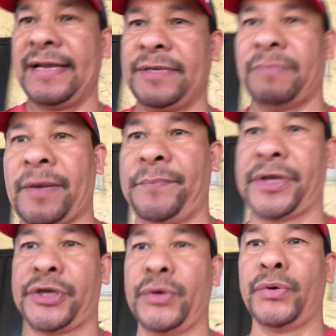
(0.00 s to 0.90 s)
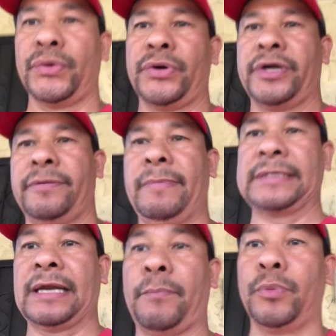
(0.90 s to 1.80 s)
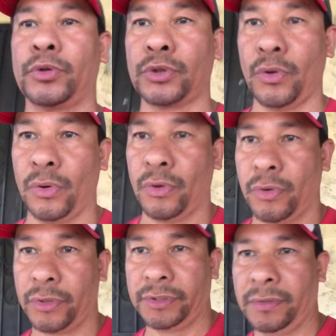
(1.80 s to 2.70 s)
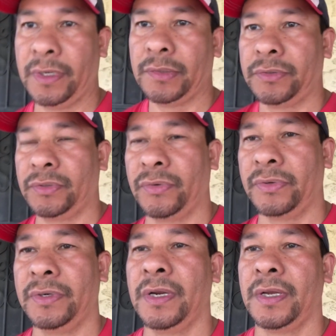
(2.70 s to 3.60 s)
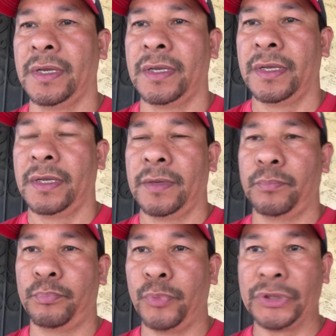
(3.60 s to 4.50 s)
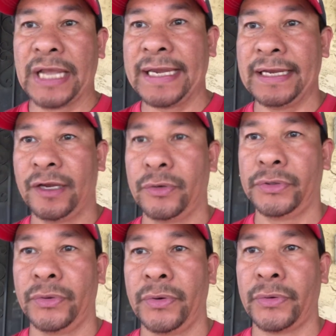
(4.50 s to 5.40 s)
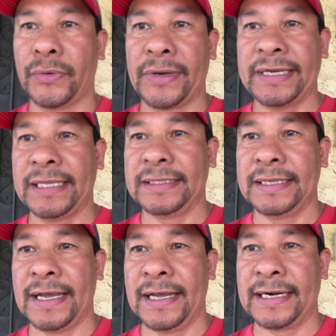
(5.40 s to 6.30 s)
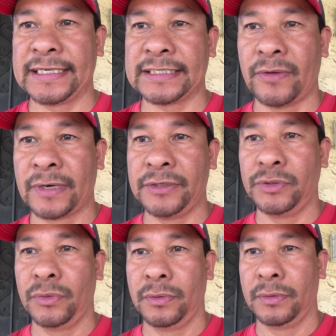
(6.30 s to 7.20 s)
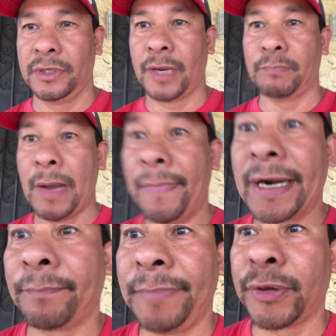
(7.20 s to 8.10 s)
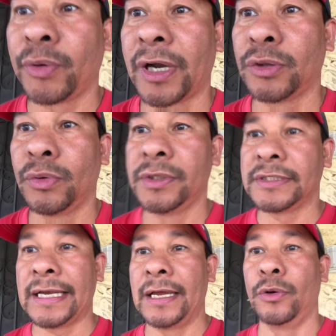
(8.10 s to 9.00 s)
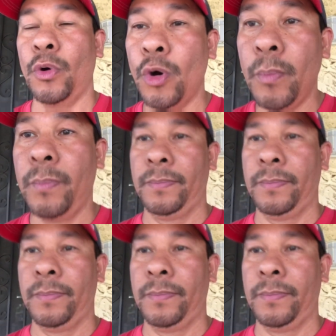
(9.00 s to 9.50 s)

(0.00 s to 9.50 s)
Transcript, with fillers: i-barbecue. Masarap po to. Yung ano yung punta ka ng ano yung Korean na restaurant yung nagba-barbecue ka doon sa loob.